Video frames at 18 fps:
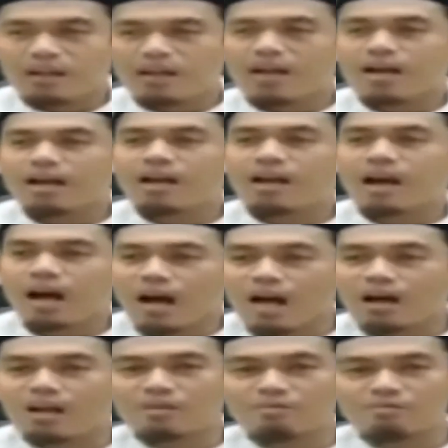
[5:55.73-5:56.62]
lal
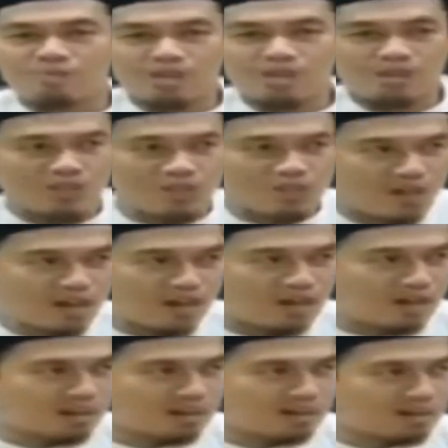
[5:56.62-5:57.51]
haq bir
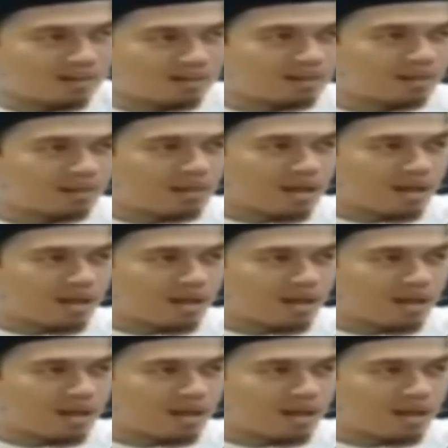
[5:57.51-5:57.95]
rijal.